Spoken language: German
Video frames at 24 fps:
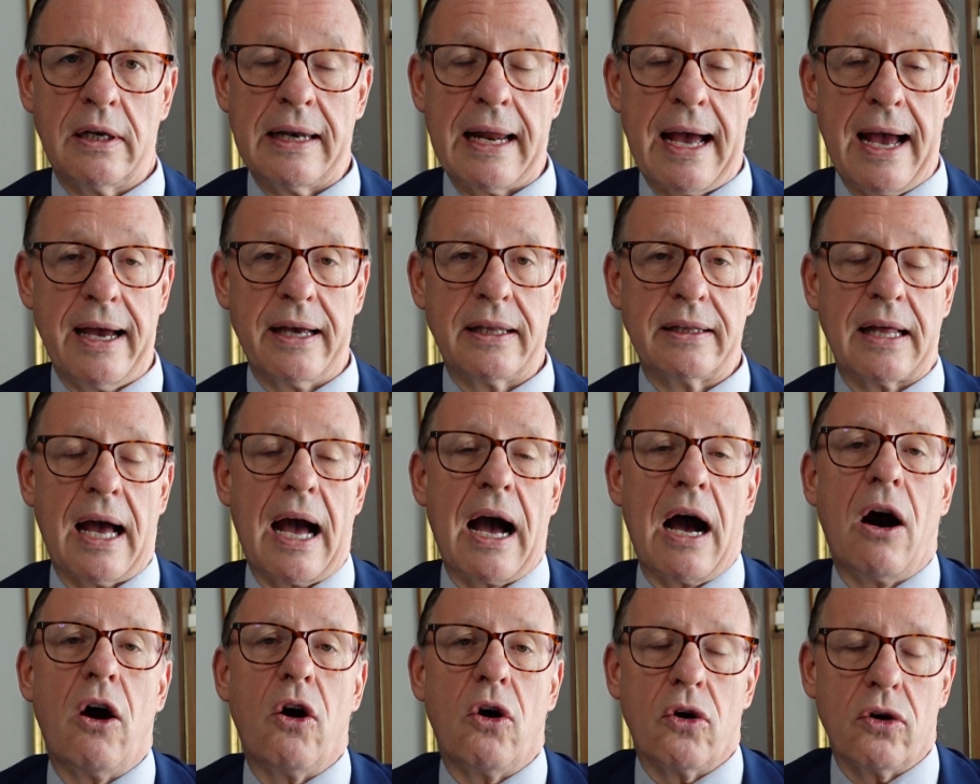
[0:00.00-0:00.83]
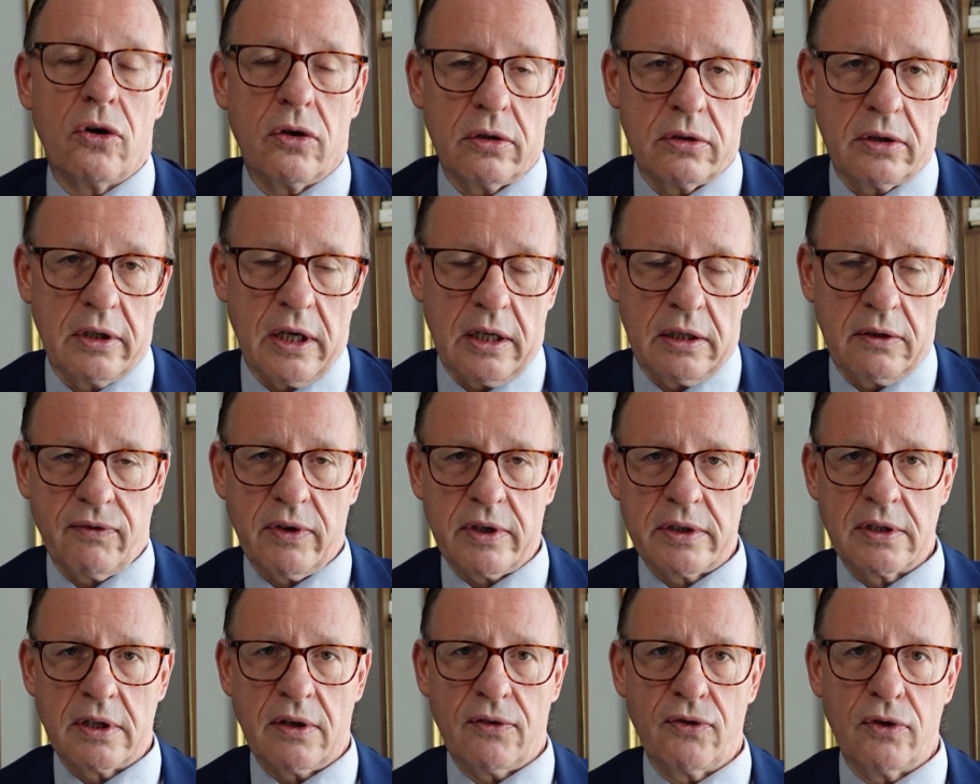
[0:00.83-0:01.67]
Laien auch
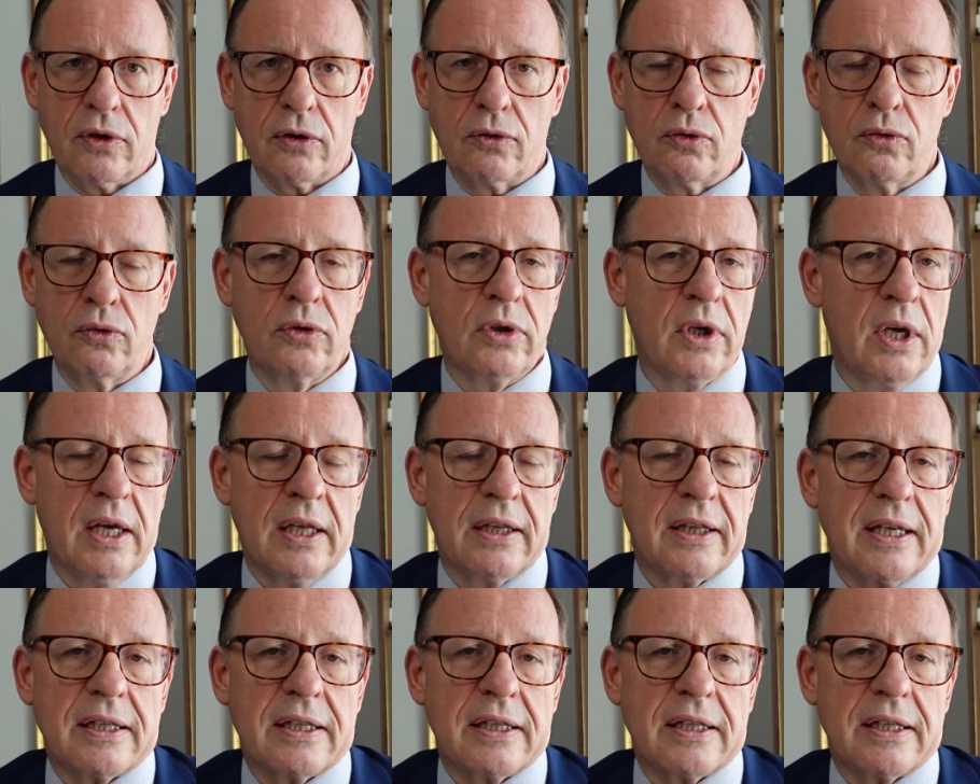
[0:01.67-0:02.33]
etwas dafür tun.